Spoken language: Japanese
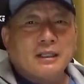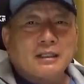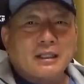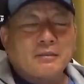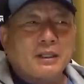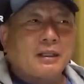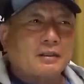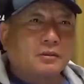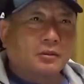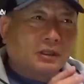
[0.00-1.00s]
だからまあ
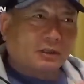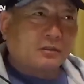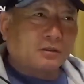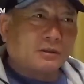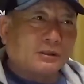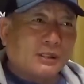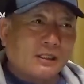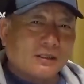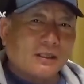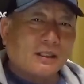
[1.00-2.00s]
とにかく
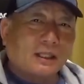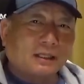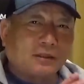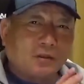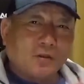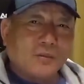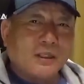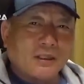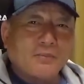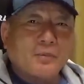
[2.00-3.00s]
3試合やって
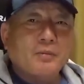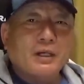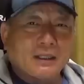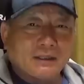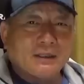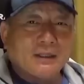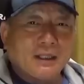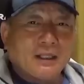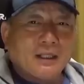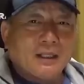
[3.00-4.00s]
ホームラン1本もないし
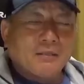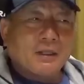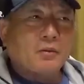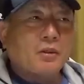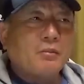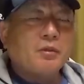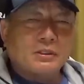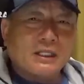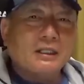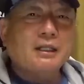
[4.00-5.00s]
まあこれはもう
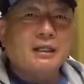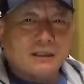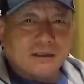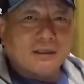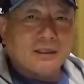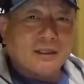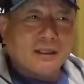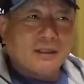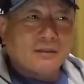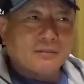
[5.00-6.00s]
仕方ない、はい、
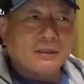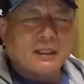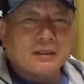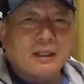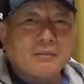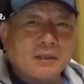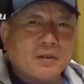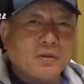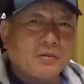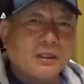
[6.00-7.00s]
だけどあんまり
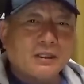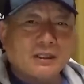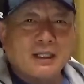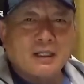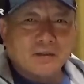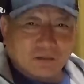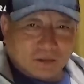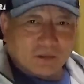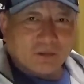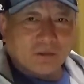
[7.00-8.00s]
ホームランに頼ると
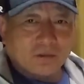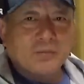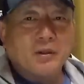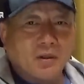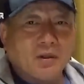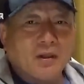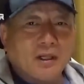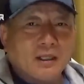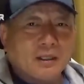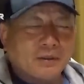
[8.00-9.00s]
いうよりも、うん、
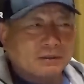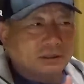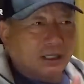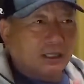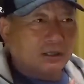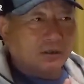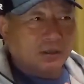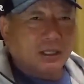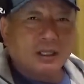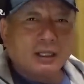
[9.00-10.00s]
やっぱつながりを
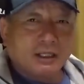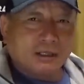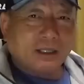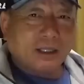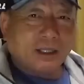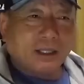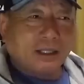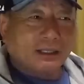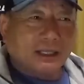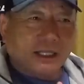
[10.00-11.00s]
考えて
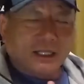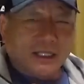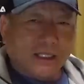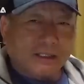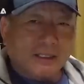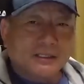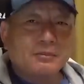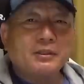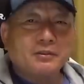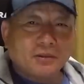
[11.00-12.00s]
結果が出始
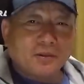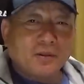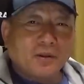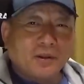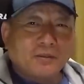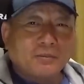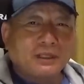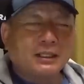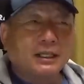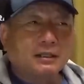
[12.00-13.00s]
めるとみ
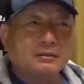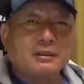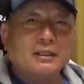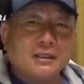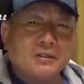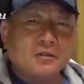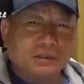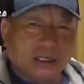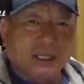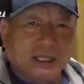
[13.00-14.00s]
んな楽になって調
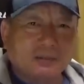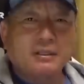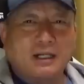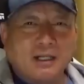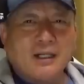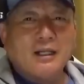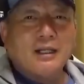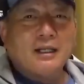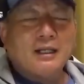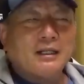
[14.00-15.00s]
子が上がるから、うん、
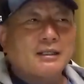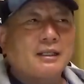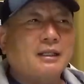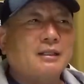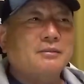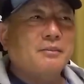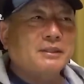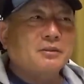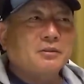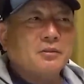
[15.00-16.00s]
だからまあ
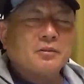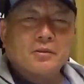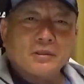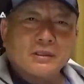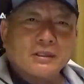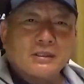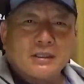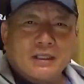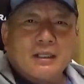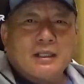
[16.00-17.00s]
そういうことを意識し
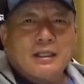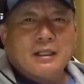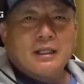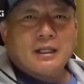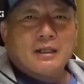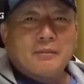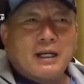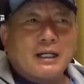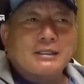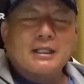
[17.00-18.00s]
てね
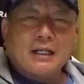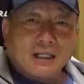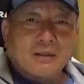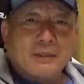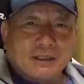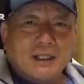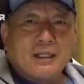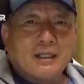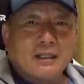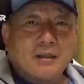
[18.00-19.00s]
まあ明日からまた
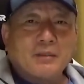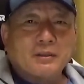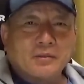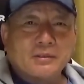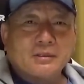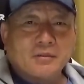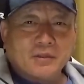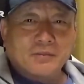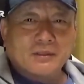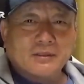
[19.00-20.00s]
頑張ってほしいと思
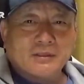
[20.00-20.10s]
います。